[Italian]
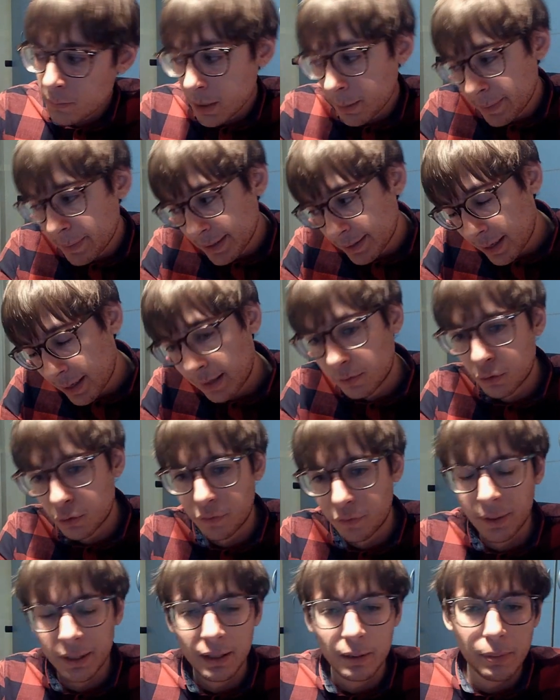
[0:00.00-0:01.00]
mentre l'altro
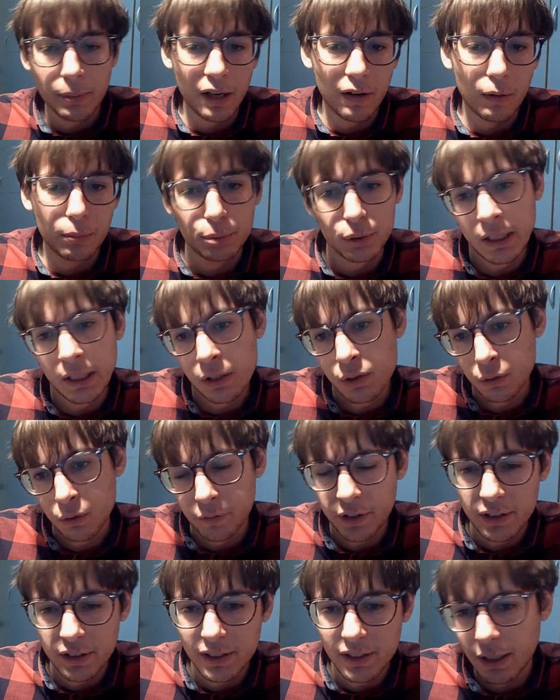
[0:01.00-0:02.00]
ovviamente parlava più di
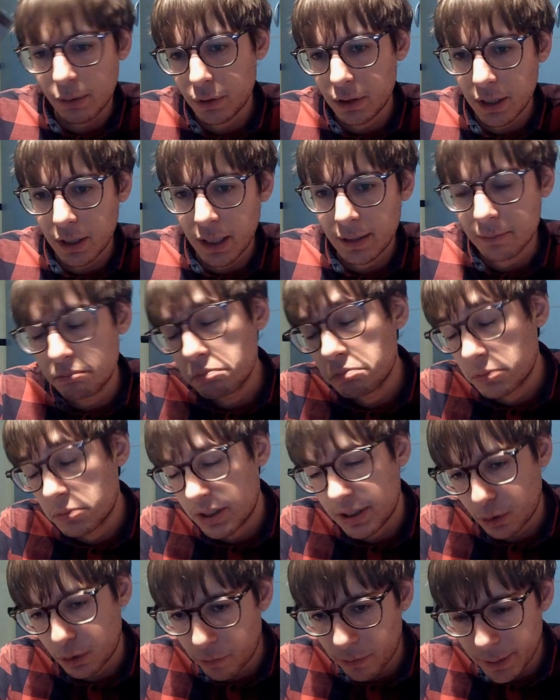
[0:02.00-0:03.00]
astrofisica, quindi al-
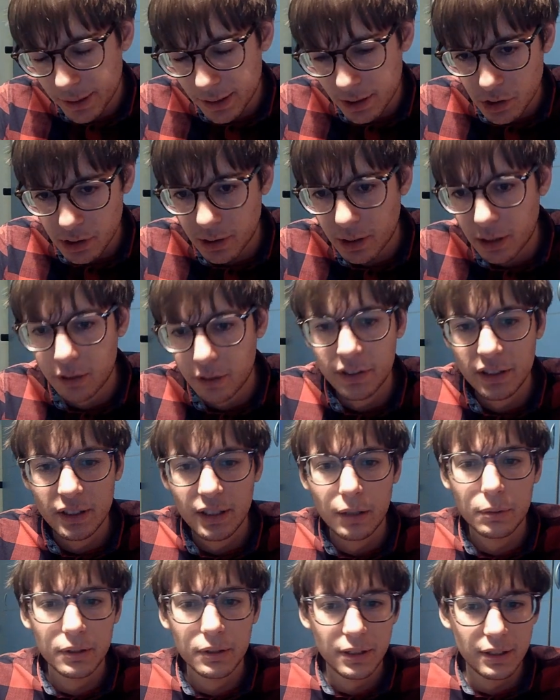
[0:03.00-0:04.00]
sì, ovviamente c'entra la
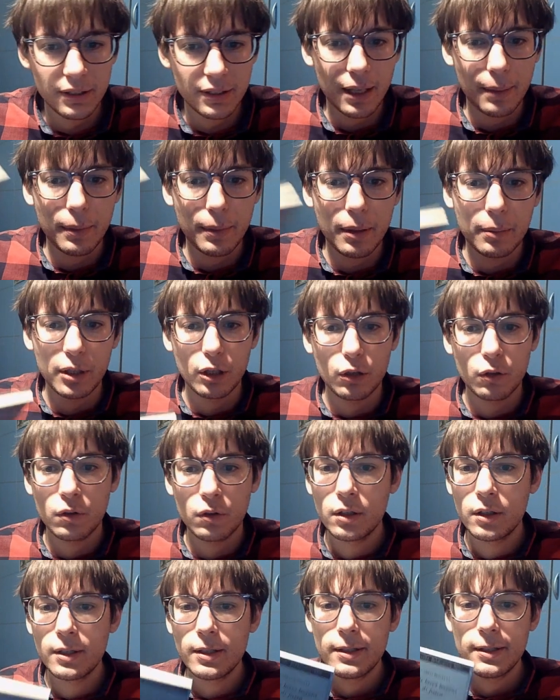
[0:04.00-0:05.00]
fisica quantistica, ma meno.
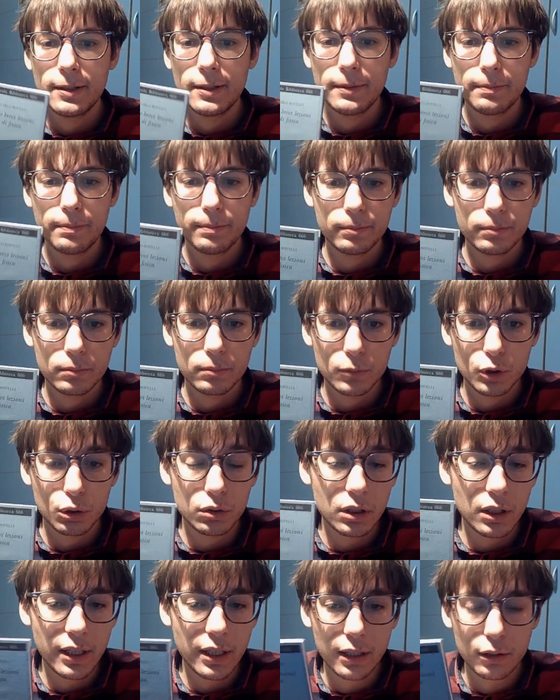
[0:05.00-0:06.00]

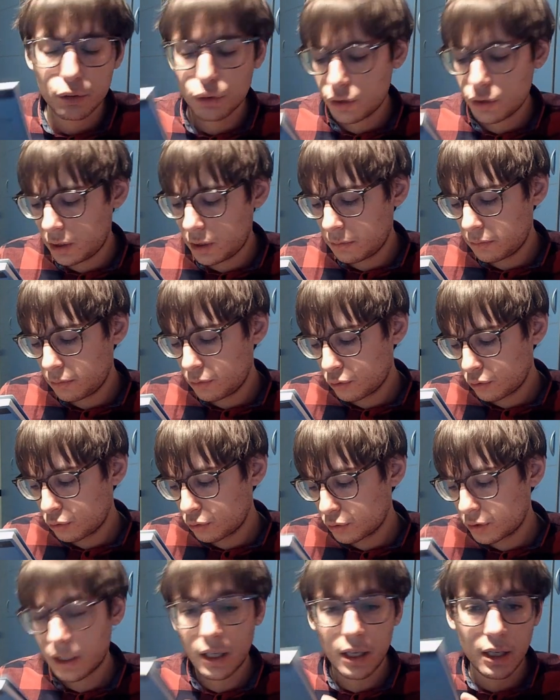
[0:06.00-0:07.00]
Consigliato, sì, non
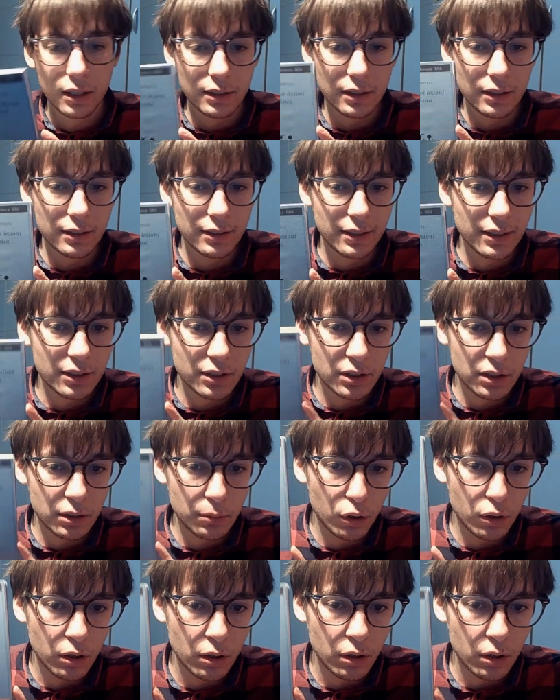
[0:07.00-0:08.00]
costa
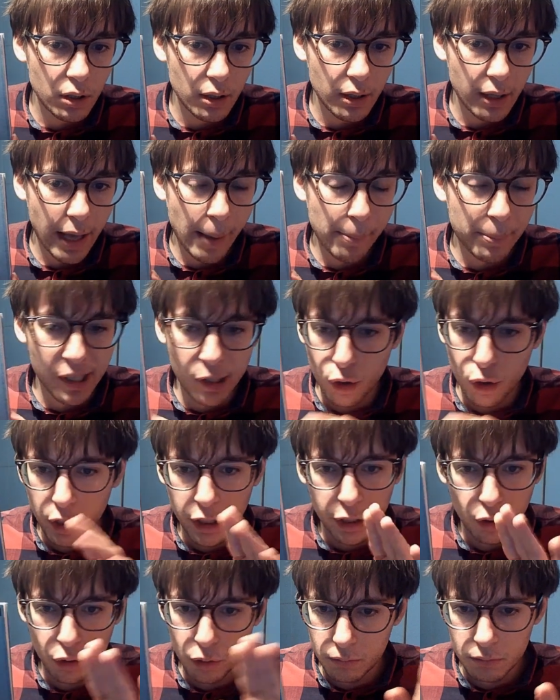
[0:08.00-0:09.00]
tantissimo, è
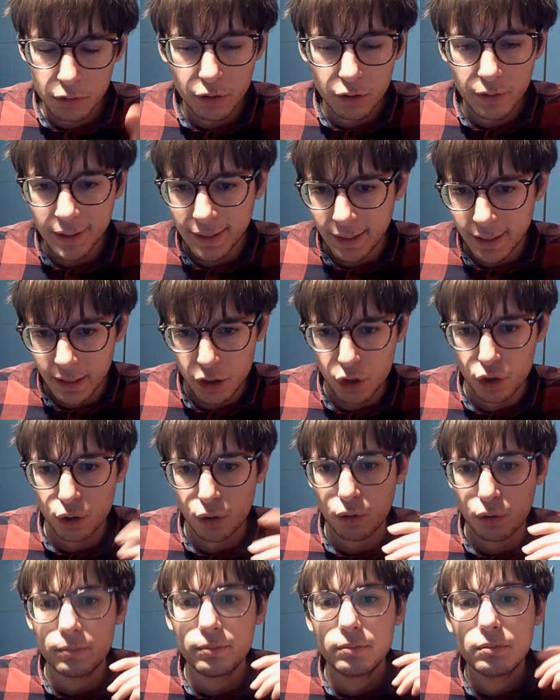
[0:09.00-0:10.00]
piccolino, dovete
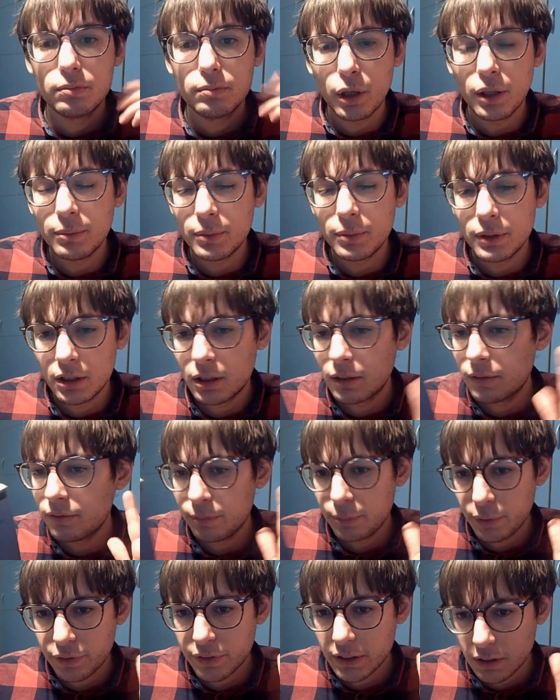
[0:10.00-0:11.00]
leggerlo. Poi mi dite,
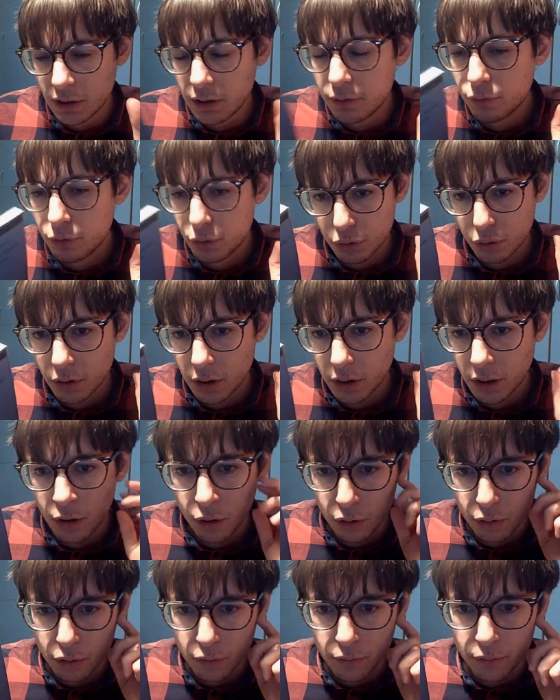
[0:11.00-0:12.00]
mi fa schifo, sono
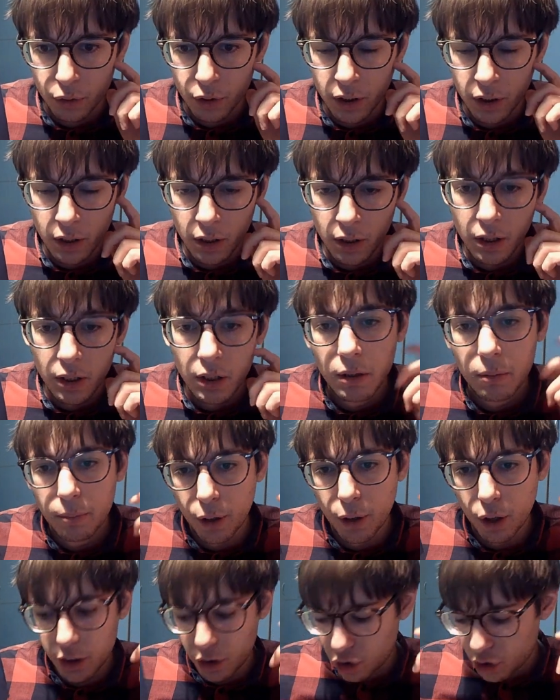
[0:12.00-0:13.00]
d'accordo con voi,
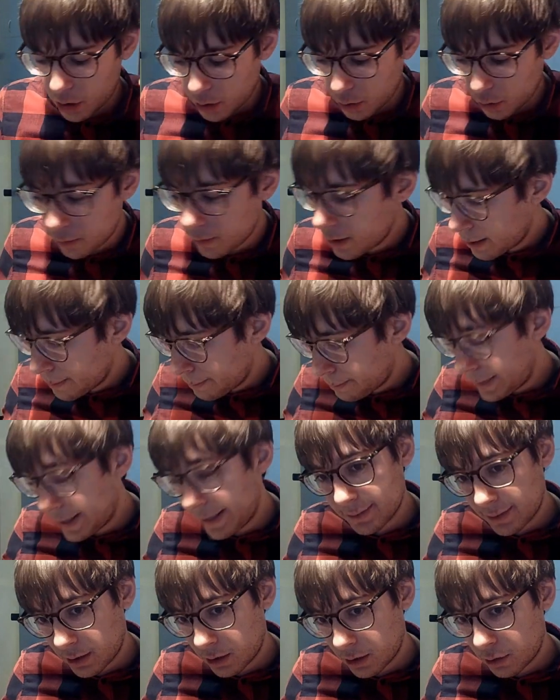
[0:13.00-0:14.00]
però leggetelo.
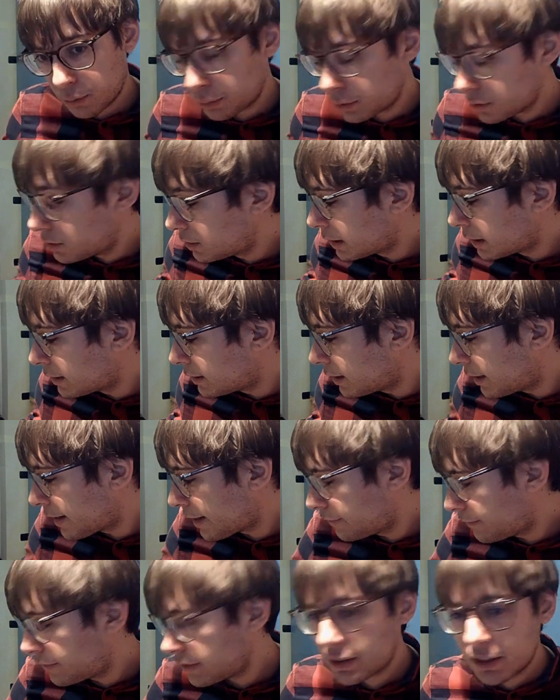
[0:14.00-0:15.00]
Mentre non potete dire
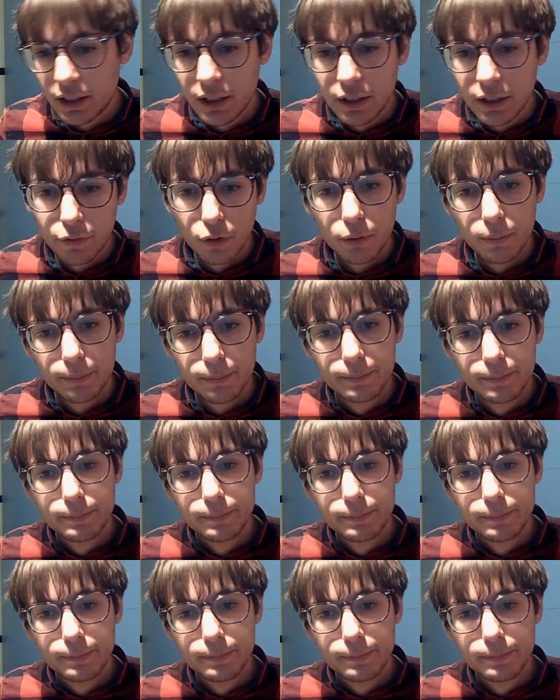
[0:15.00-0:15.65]
che fa schifo,